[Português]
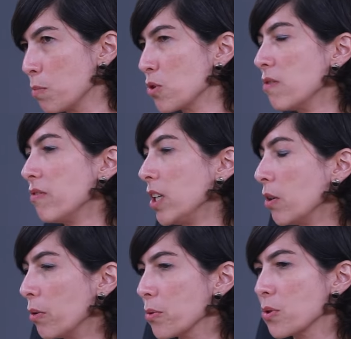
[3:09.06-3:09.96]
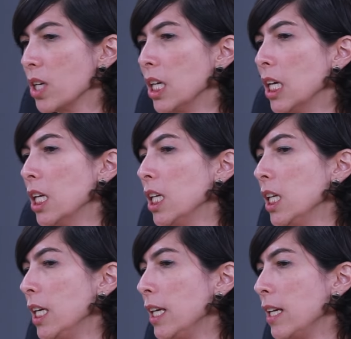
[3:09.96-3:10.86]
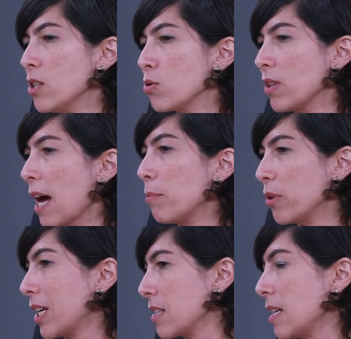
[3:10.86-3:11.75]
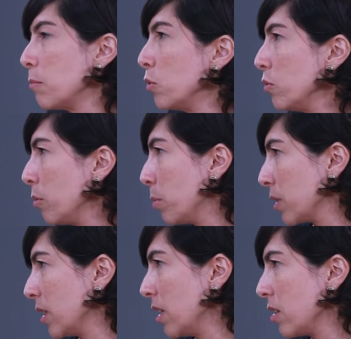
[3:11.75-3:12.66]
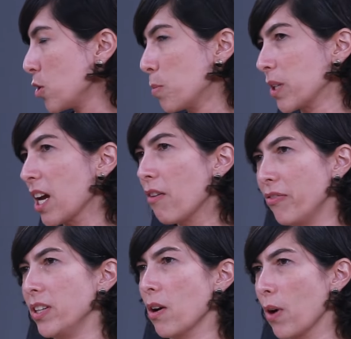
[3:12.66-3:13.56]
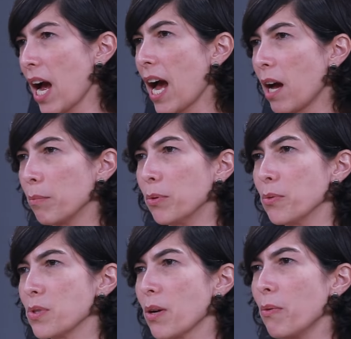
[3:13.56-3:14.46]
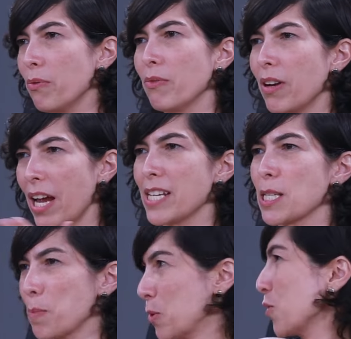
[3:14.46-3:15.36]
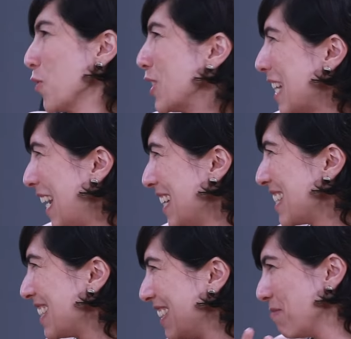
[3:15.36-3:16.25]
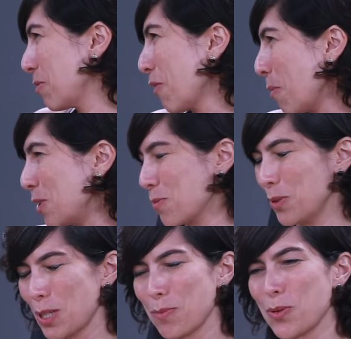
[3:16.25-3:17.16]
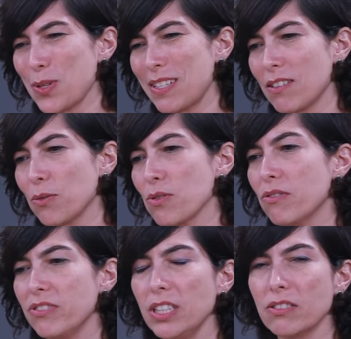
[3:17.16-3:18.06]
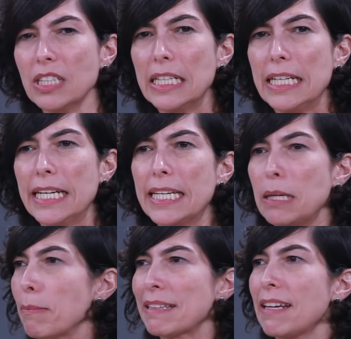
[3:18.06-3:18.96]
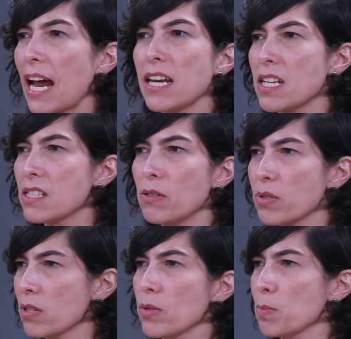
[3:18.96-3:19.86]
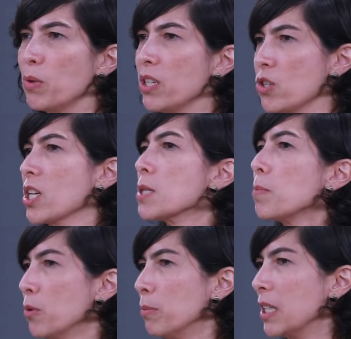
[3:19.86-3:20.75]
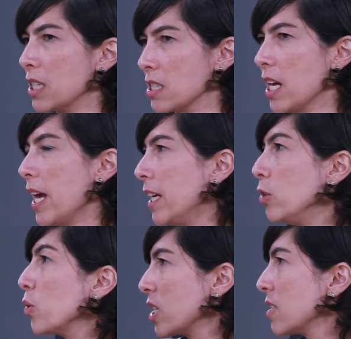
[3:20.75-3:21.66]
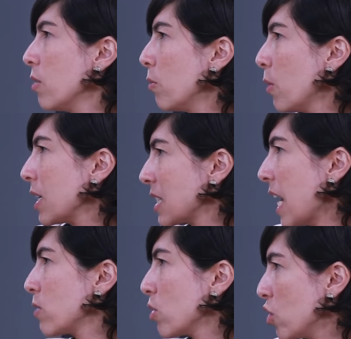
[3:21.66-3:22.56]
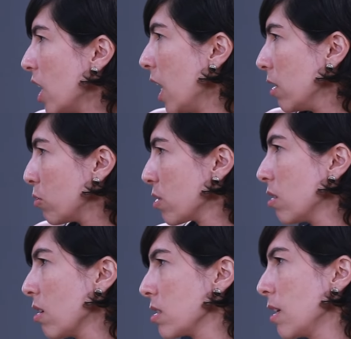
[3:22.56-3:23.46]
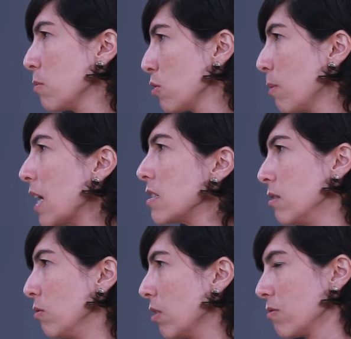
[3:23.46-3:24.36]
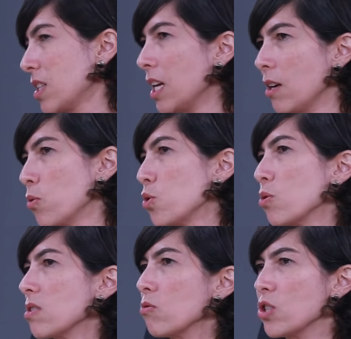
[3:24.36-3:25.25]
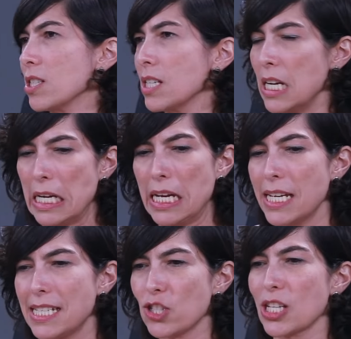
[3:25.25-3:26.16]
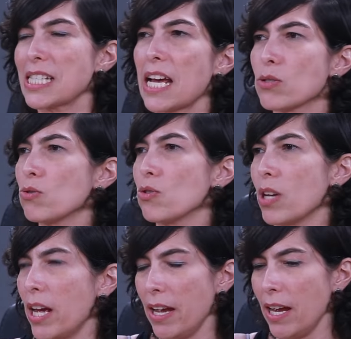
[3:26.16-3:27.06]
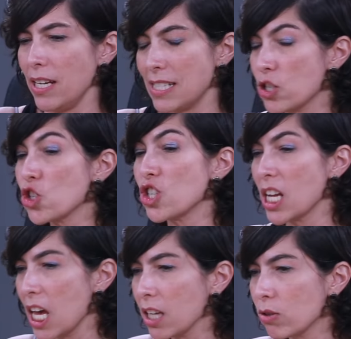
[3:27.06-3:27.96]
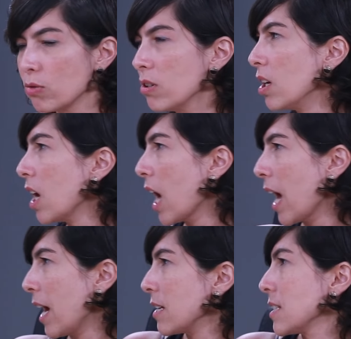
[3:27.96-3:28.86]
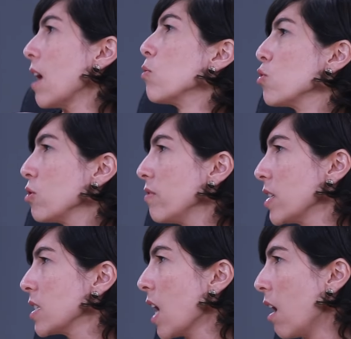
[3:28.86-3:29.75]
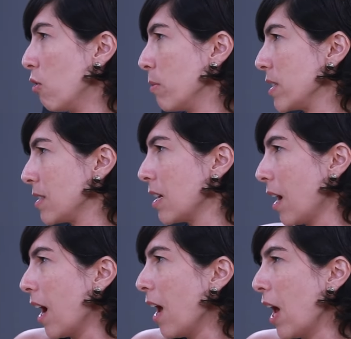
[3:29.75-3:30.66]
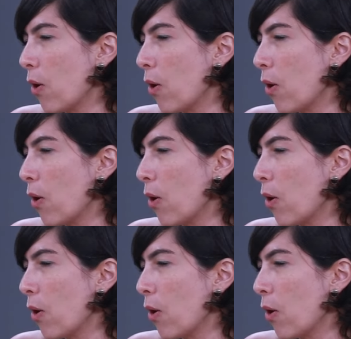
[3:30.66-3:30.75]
tipos de vínculos. E estudar a burocracia é muito importante, porque, ao fim e ao cabo, são essas pessoas, vocês, e provavelmente muitas pessoas que estão nos ouvindo, que materializam o que são as políticas públicas, né? E o que são o acesso a direitos que nós temos no Brasil. Então, tem, a Constituição diz, existe acesso, é, é, existe direito à saúde universal, mas a,